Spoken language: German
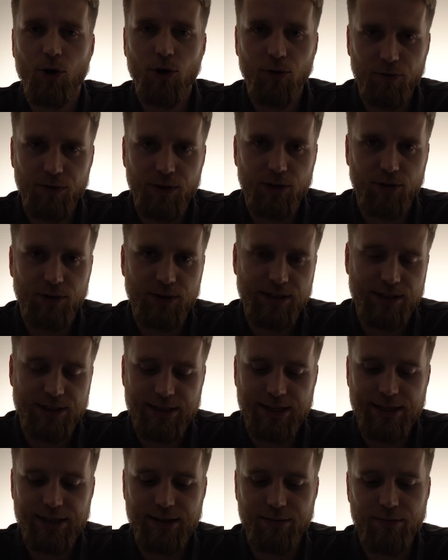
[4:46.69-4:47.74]
öffnen und die
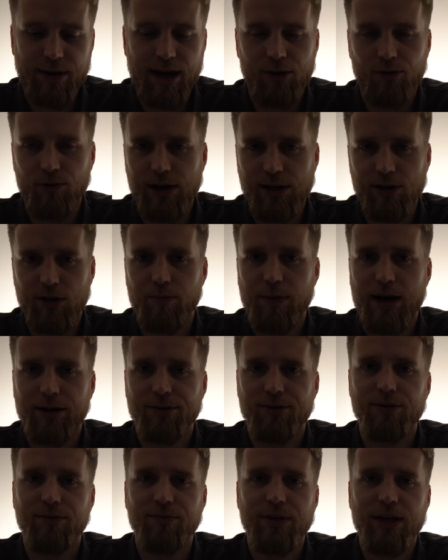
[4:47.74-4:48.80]
Szene manuell nochmal
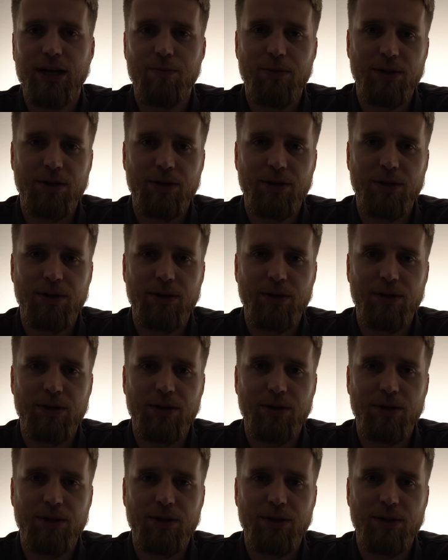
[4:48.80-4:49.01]
aktivieren,